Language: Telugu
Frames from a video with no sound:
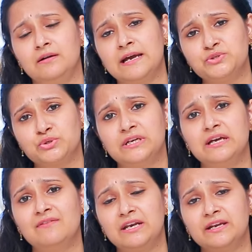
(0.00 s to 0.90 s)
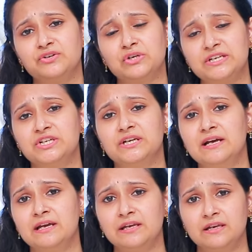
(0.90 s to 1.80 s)
న్యాచురల్గా వాళ్ళకి ట్రై
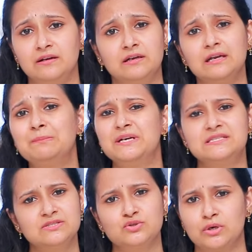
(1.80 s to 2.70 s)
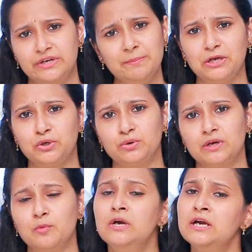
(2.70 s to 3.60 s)
చేయడానికి అన్నట్టుగా మెడిసిన్స్ ఆల్రెడీ
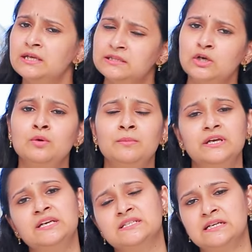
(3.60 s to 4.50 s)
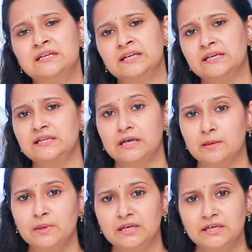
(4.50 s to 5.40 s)
పెట్టున్నాము దాంట్లో మనకి రిజల్ట్ అనేది
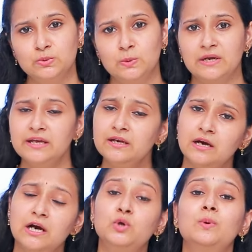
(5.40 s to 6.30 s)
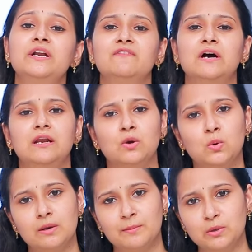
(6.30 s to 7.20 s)
కనపడలేదు అంటే అటువంటి వాళ్ళకు
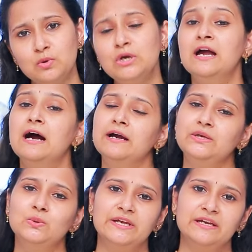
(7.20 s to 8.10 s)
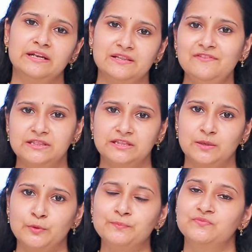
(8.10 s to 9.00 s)
కూడా మనము ఐయుఐ అనేది
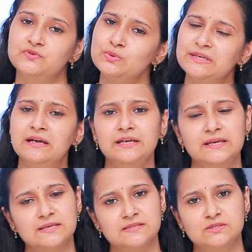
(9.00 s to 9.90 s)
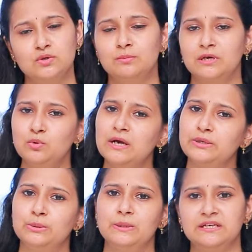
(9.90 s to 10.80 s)
వెళ్తాము సో ఇలాంటి కేసెస్లో మనము
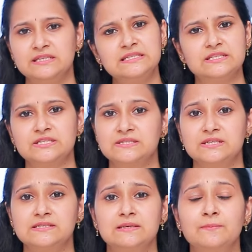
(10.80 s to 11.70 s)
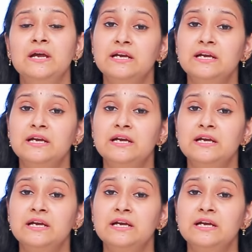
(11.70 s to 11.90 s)
ఐయుఐ అనేది సజెస్ట్ చేస్తాం